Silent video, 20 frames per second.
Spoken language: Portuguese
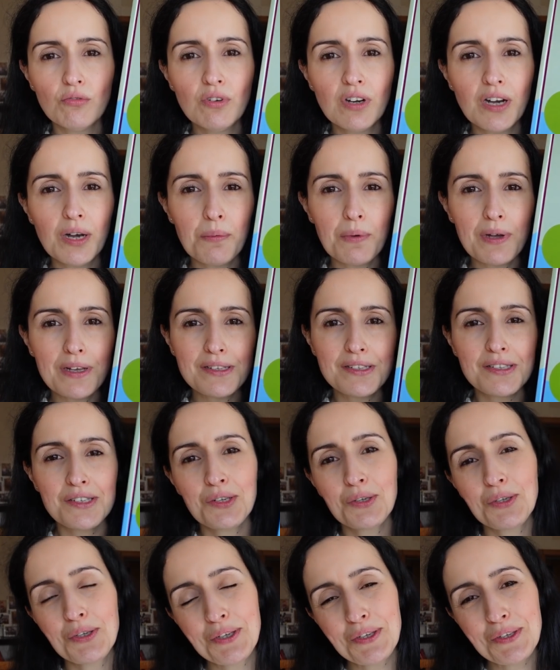um
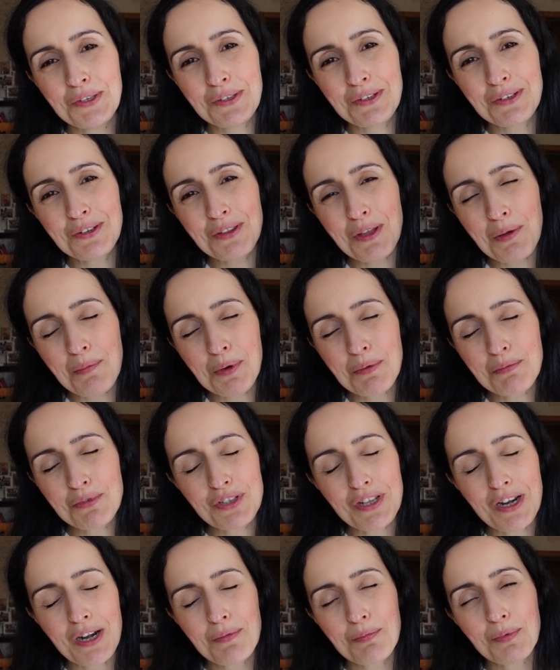cabazinho que não dá para
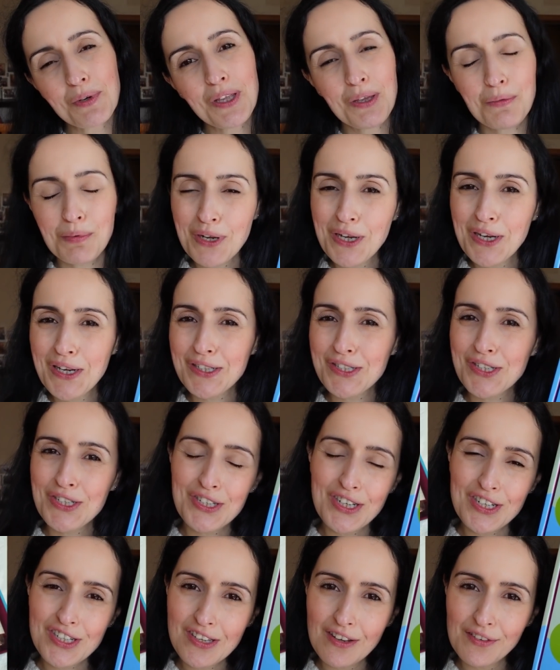mostrar porque porque a caixa
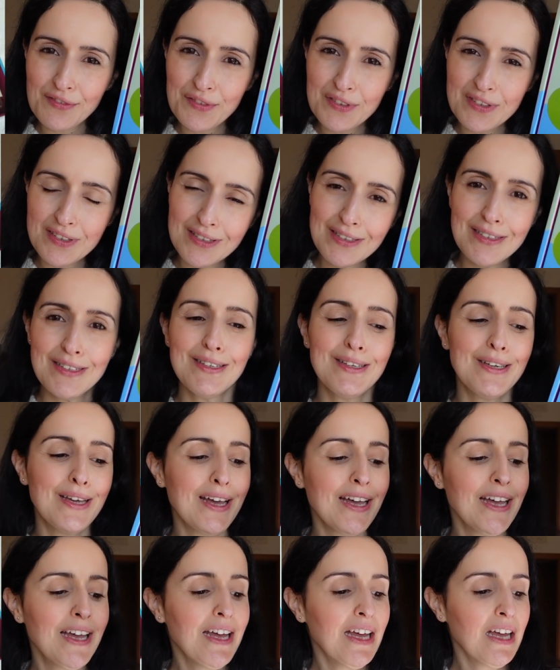já está
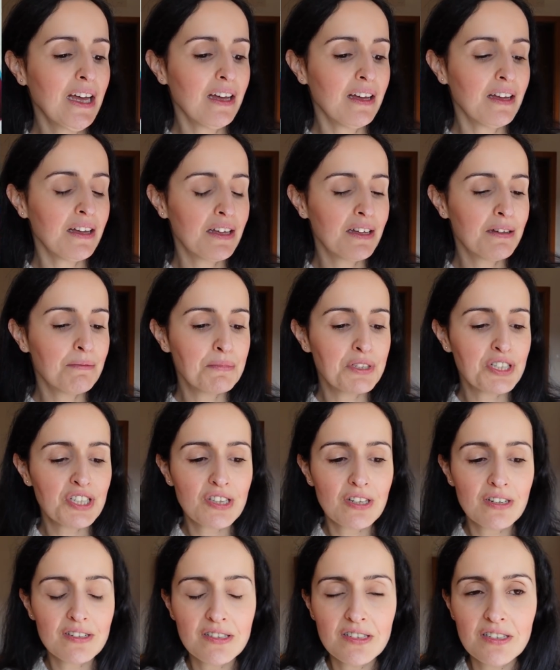vazia, ah, mas
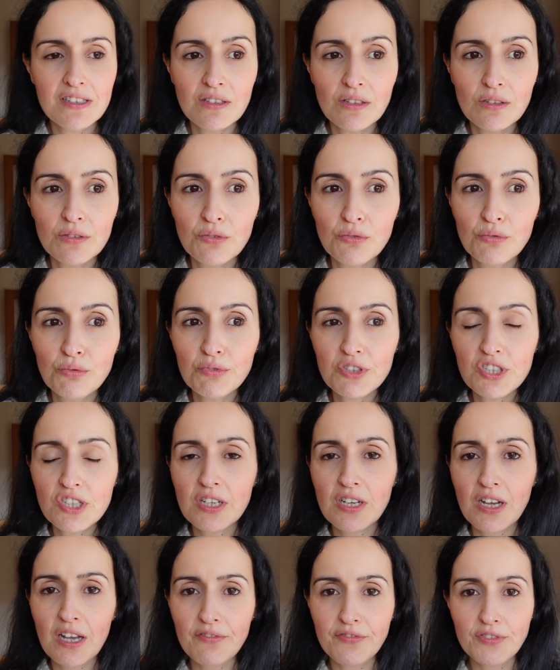trazia duas
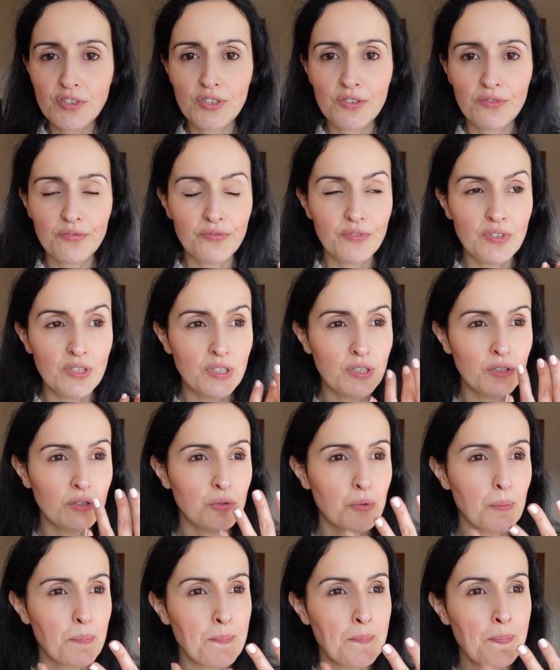garrafas de
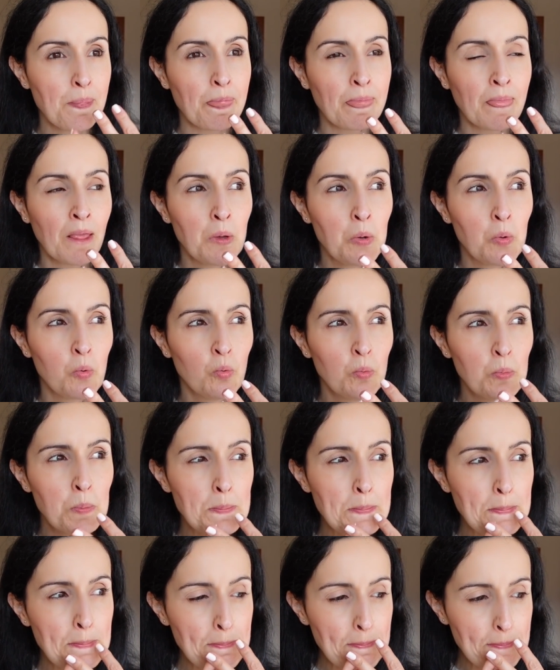vinho,
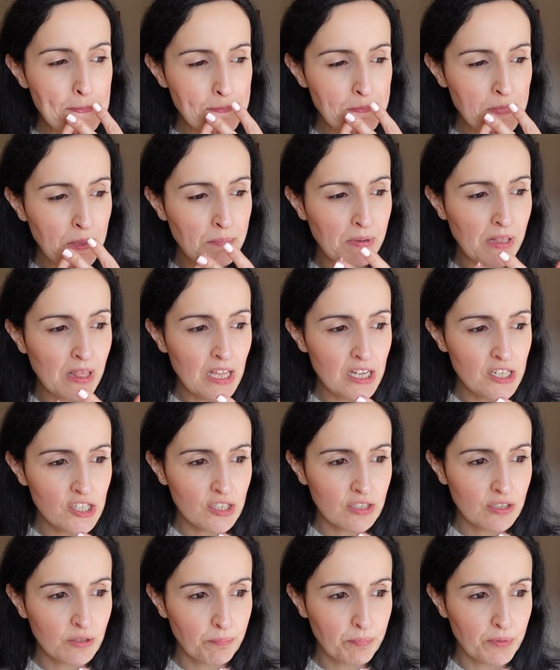uma
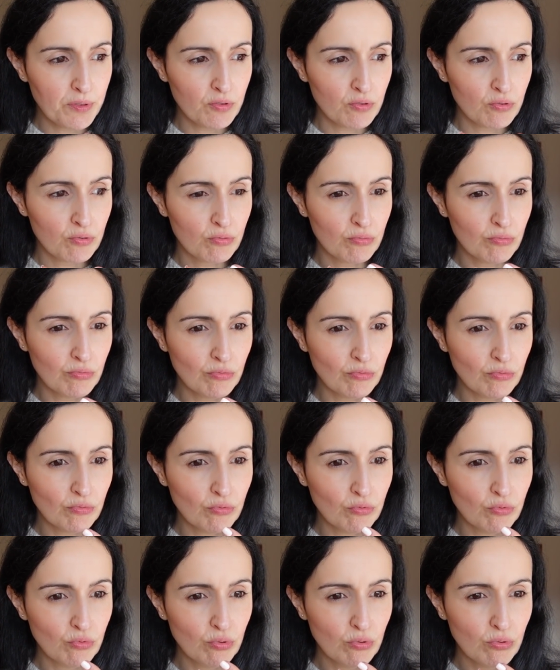embalagem de
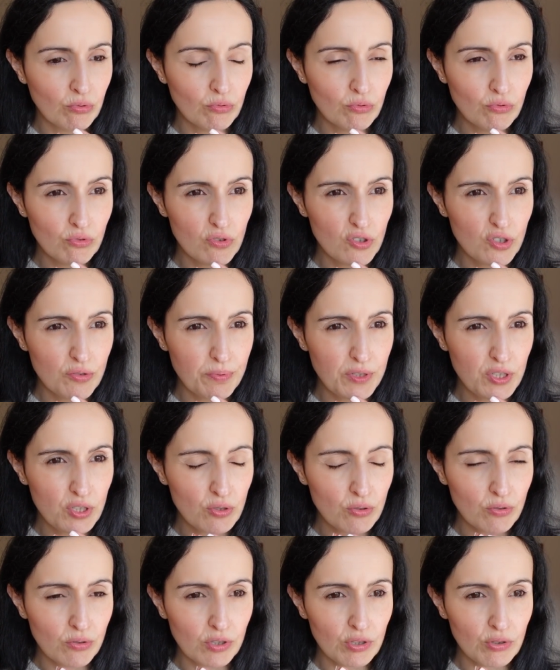presunto, uns
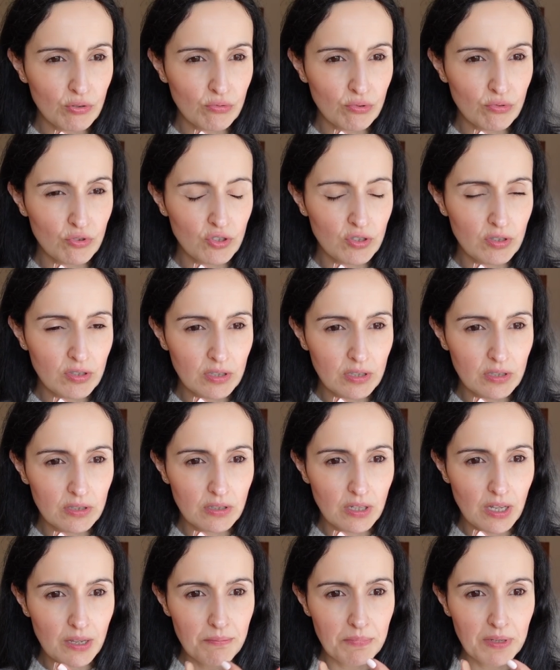biscoitos
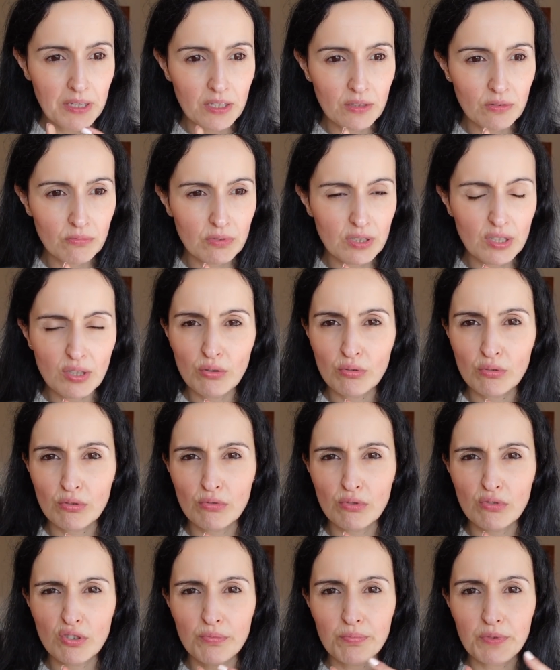de amêndoa e
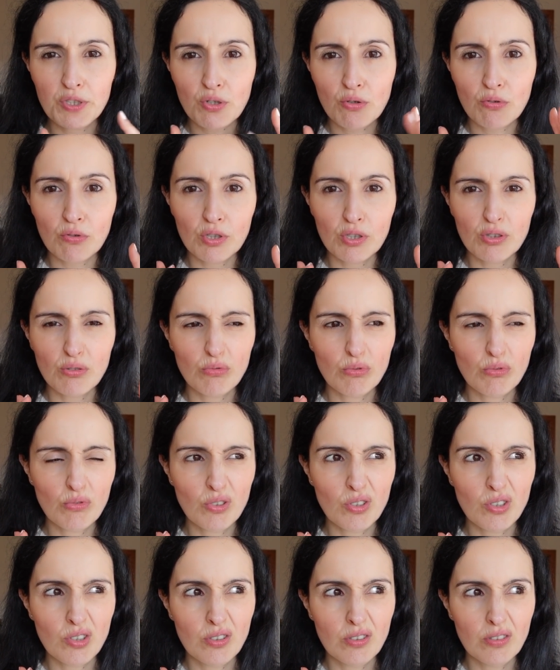outros
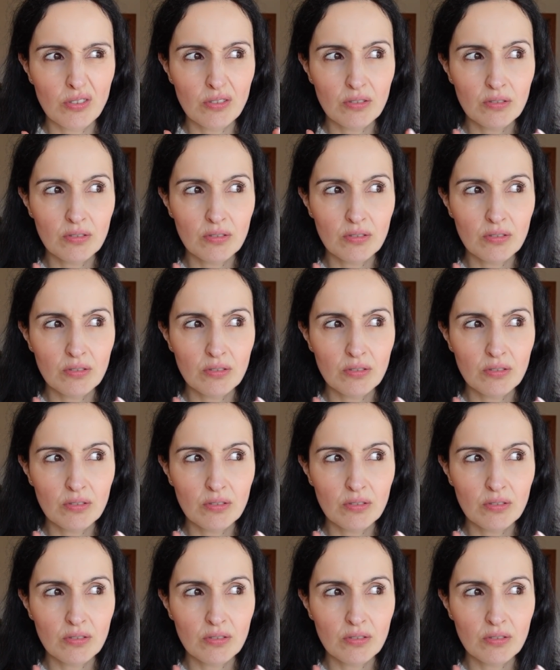biscoitos de